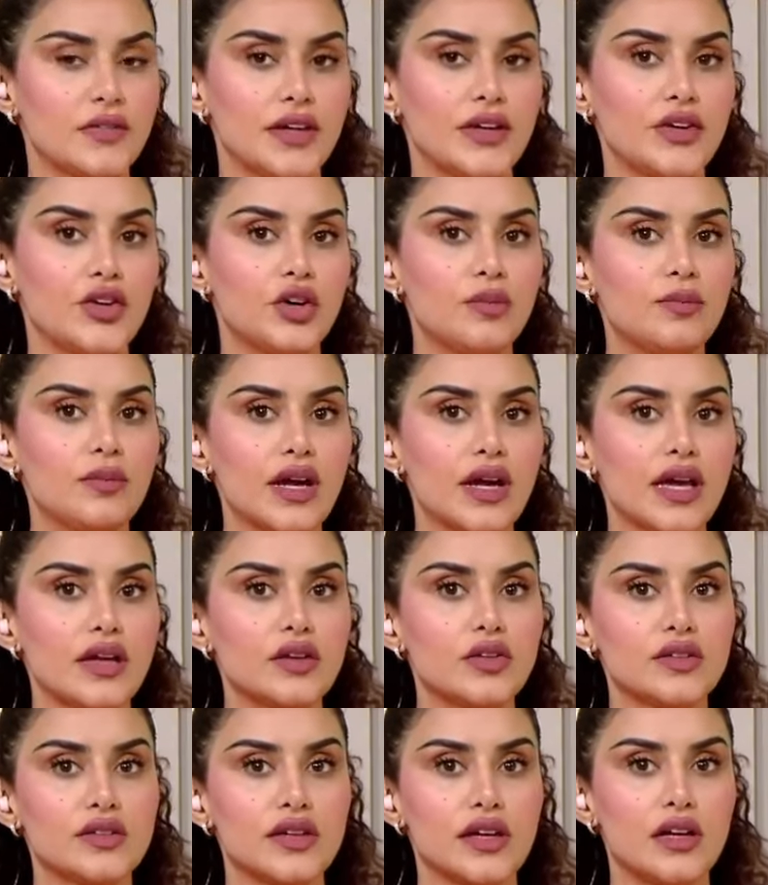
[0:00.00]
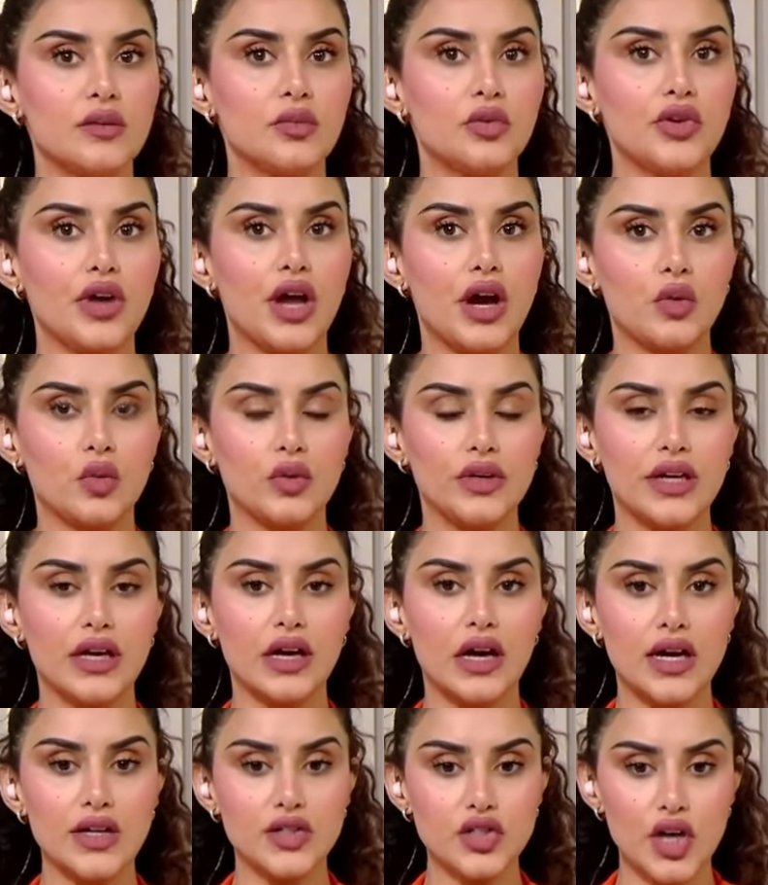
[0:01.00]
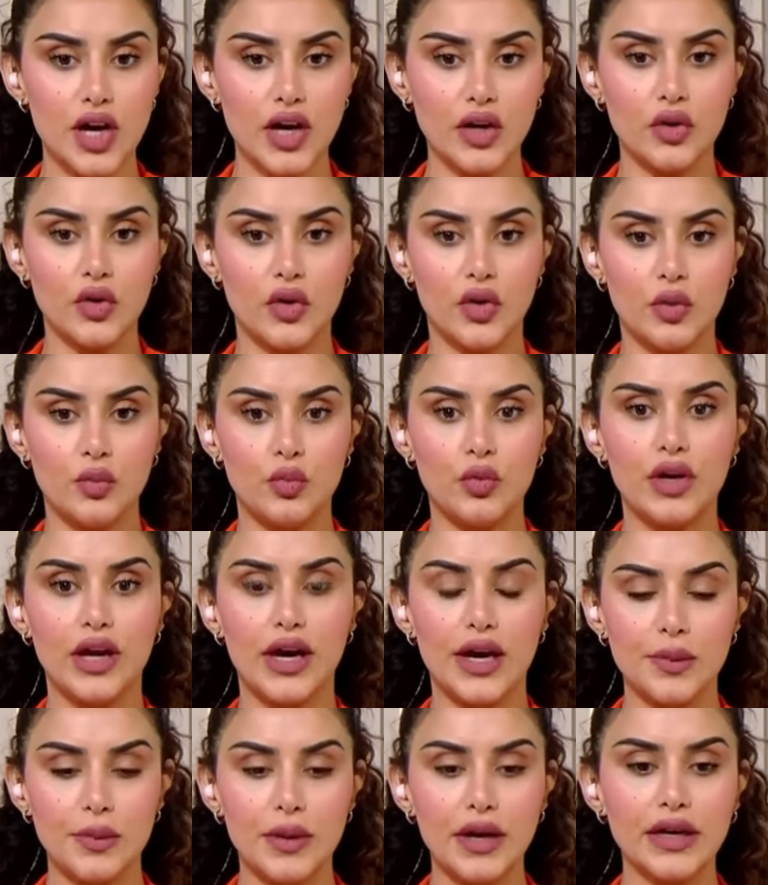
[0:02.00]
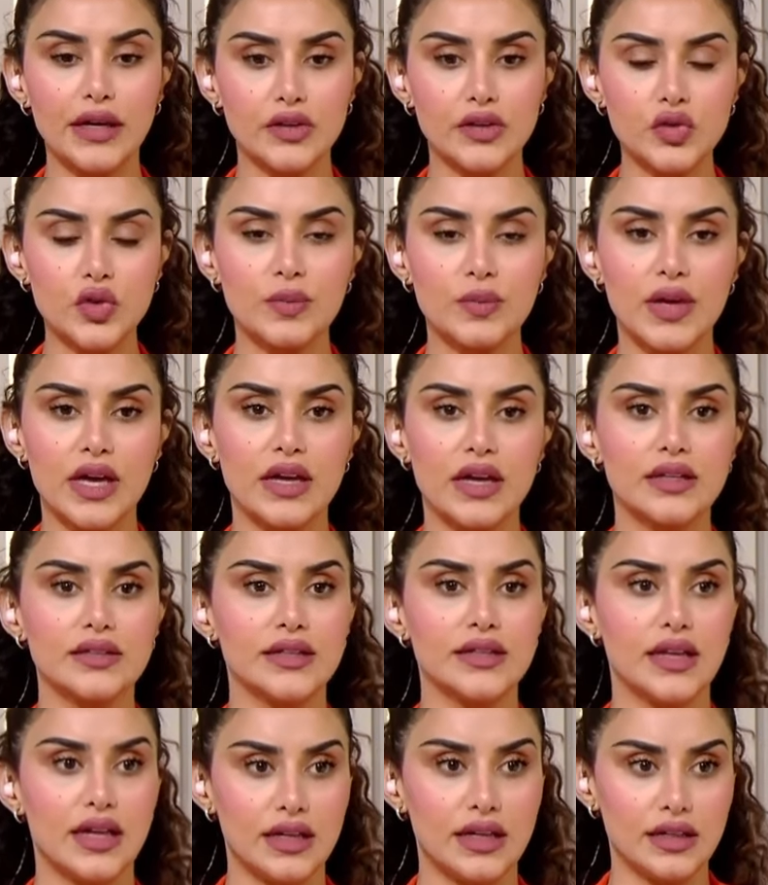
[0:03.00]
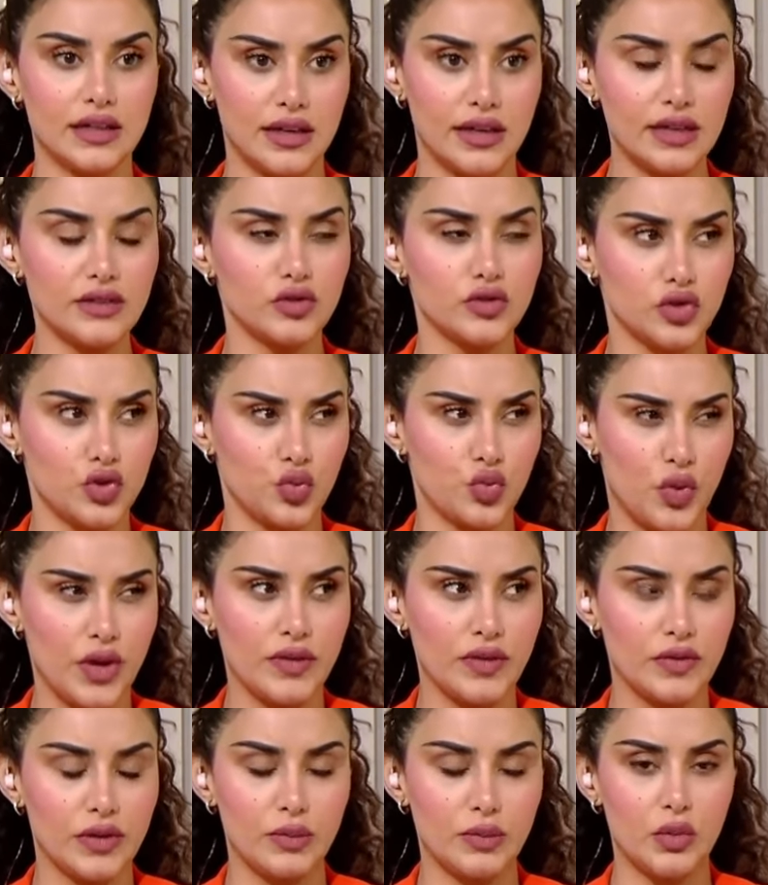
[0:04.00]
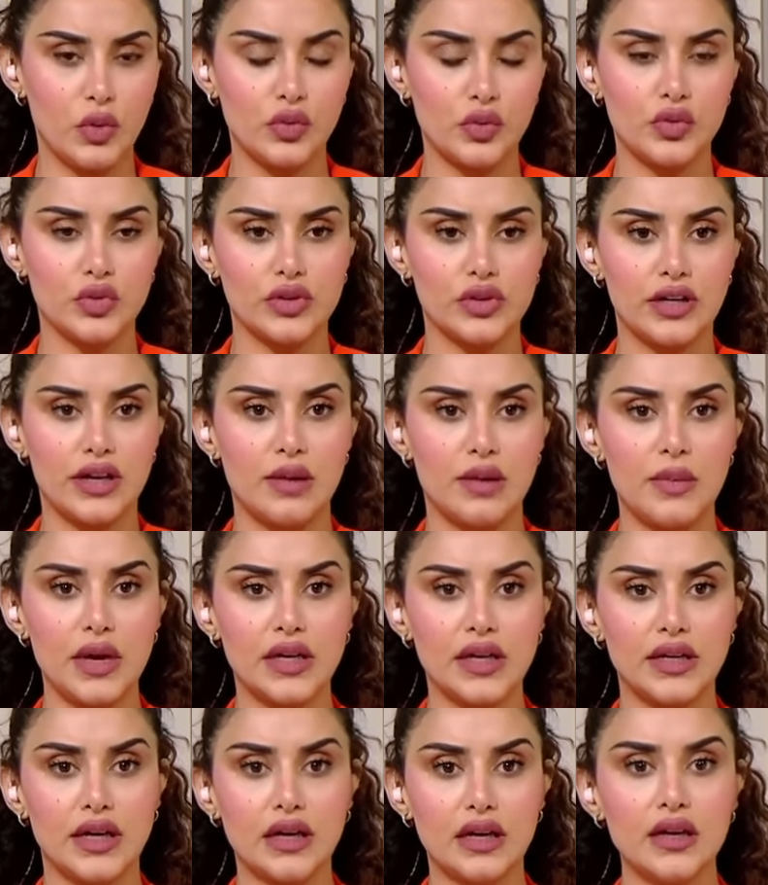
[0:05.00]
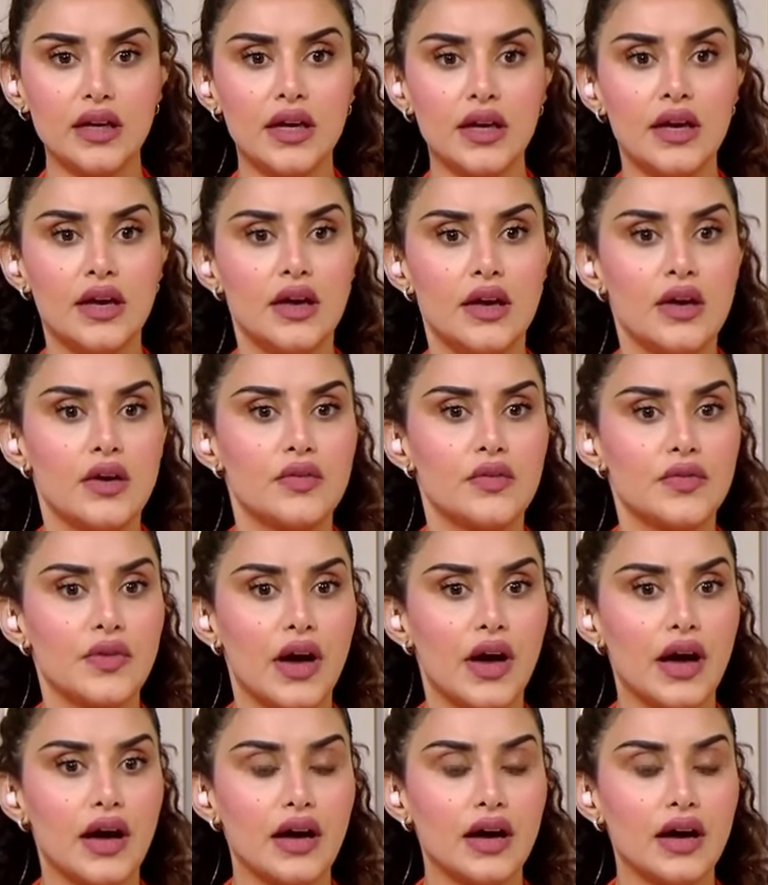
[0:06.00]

يعني هم كانوا يتكلمون او النقاش حقهم والحرب حقتهم كانت يعني انا قريت شوي في الموضوع للامانه ف